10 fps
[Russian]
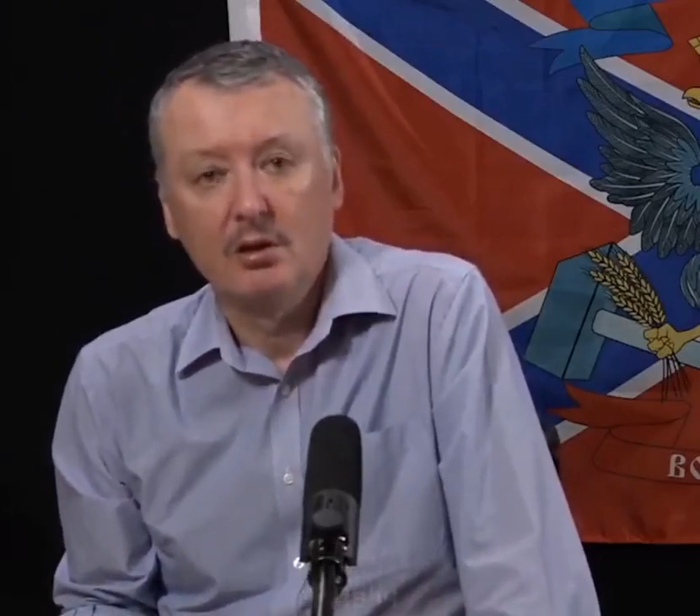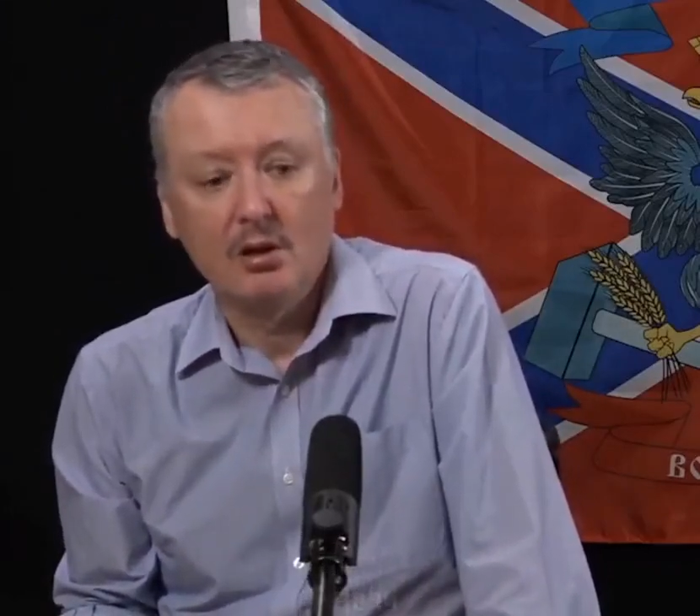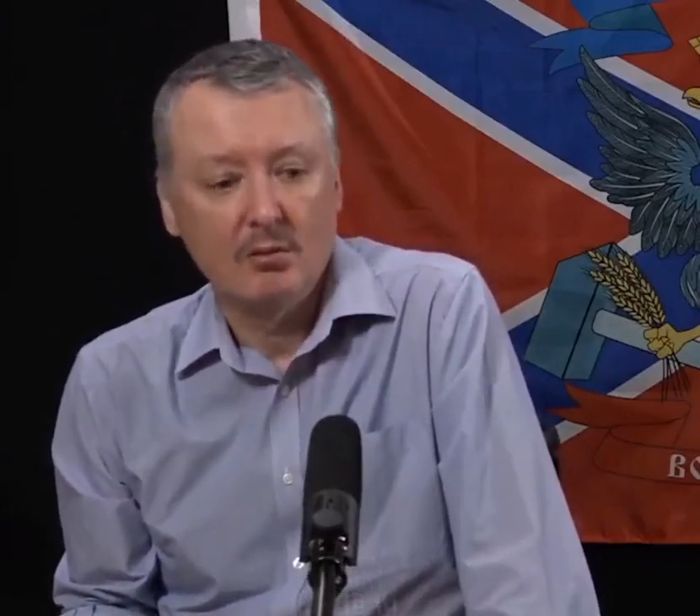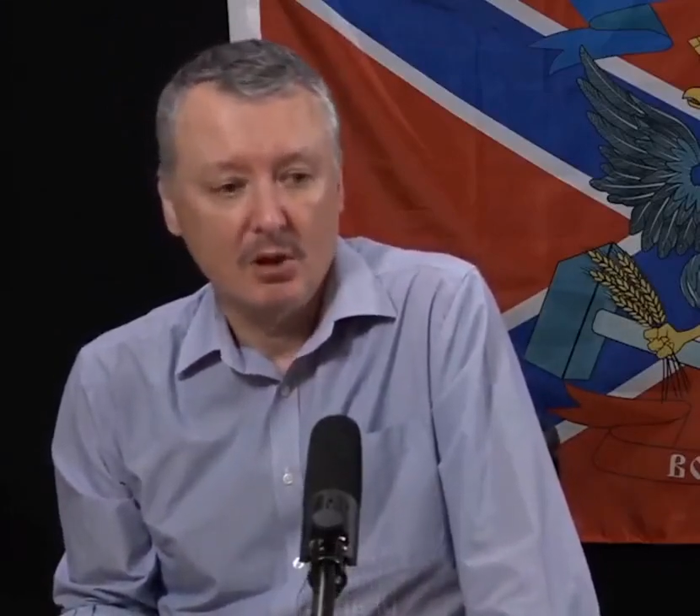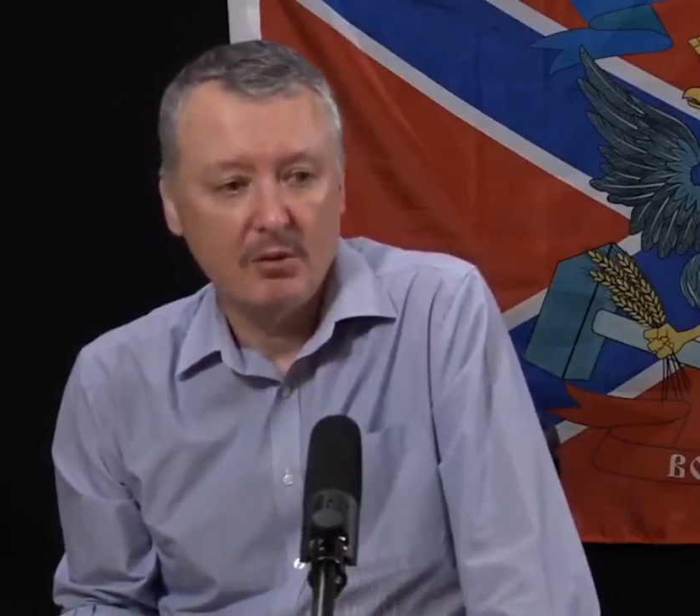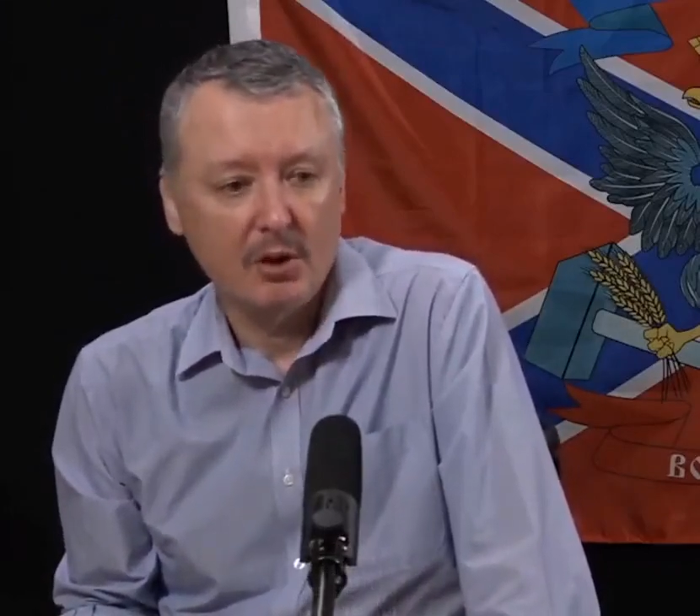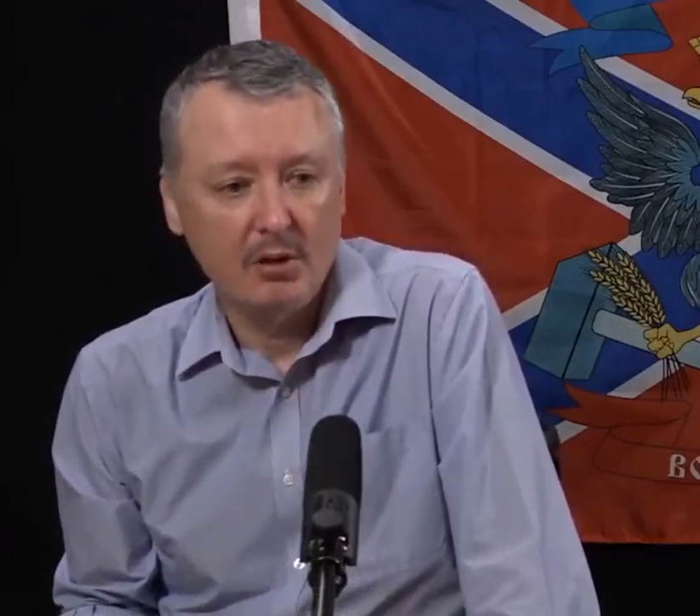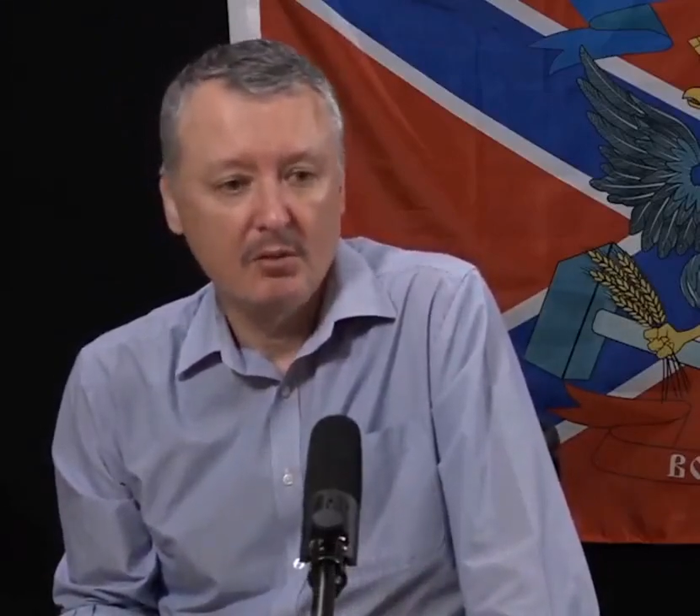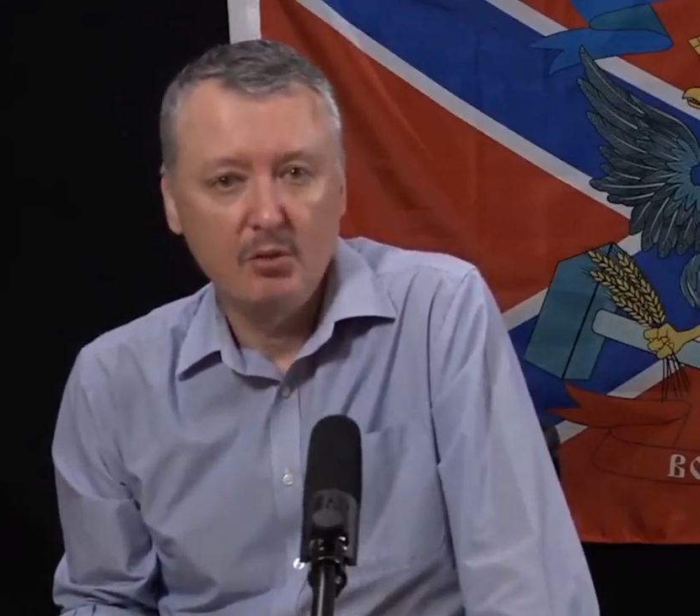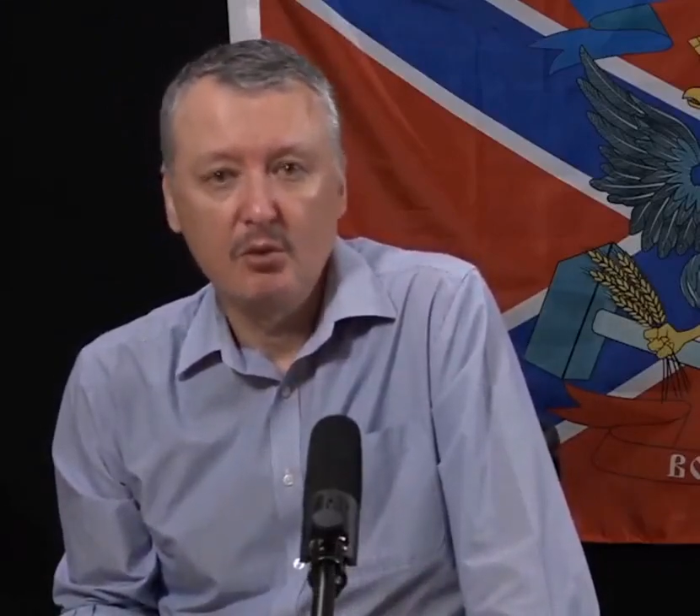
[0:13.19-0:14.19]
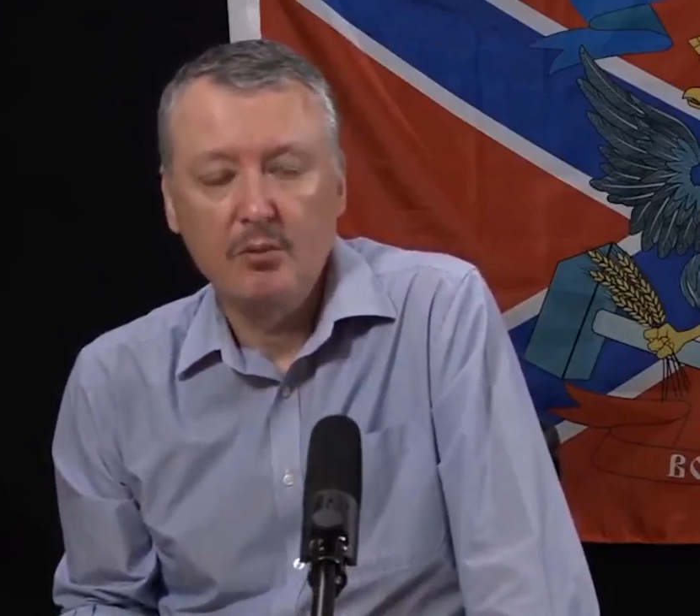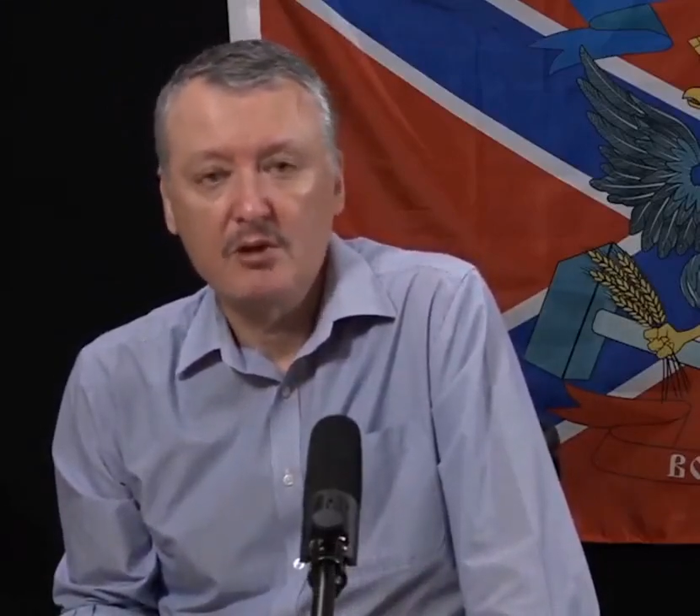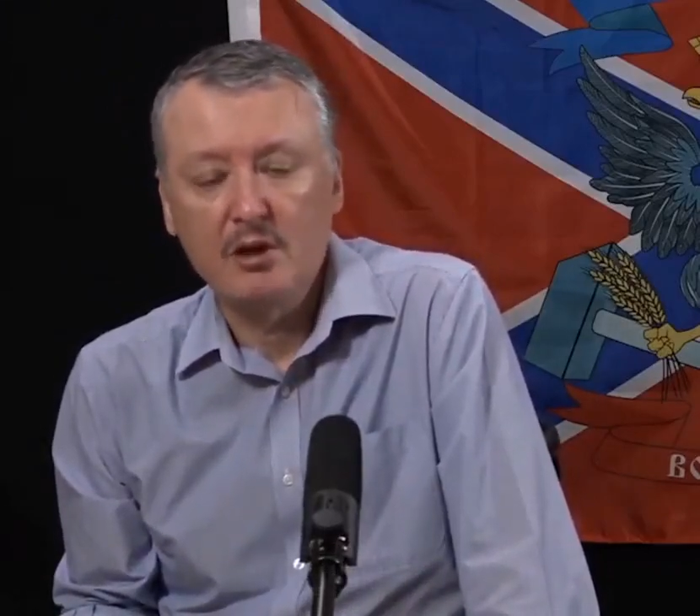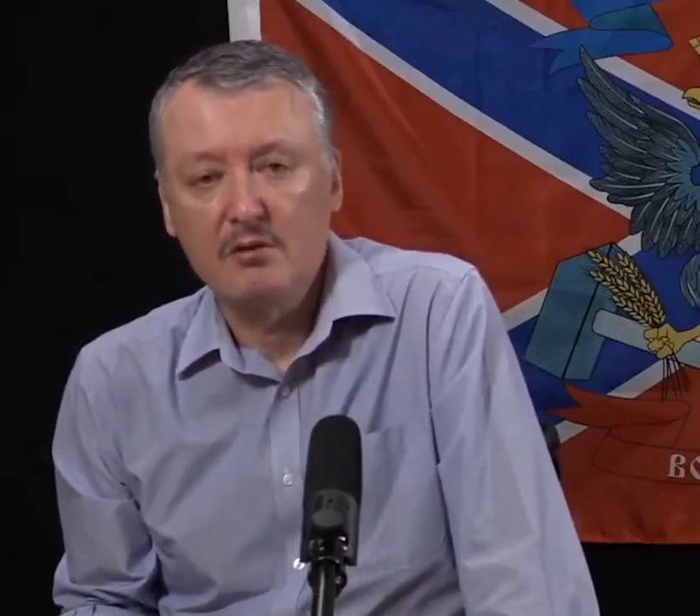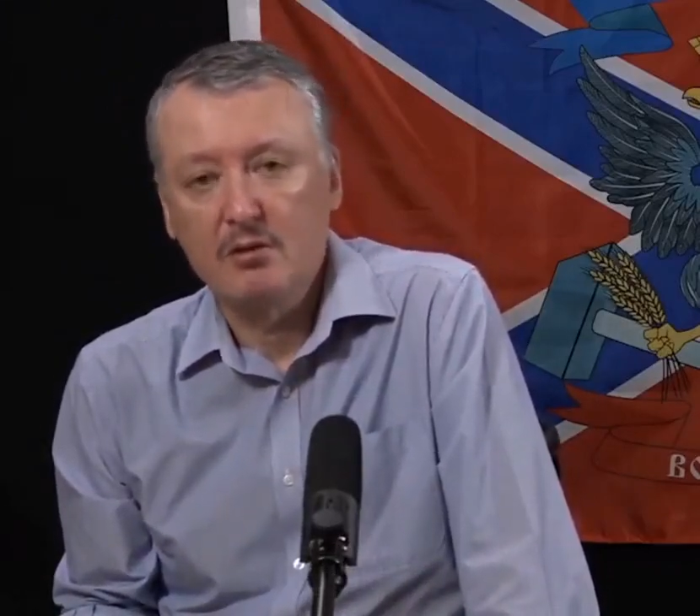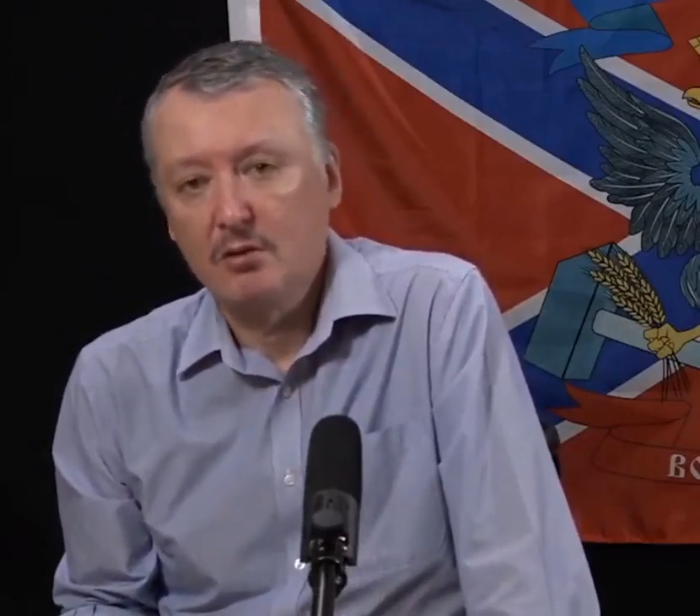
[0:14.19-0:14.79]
нам необходимо будет поставить в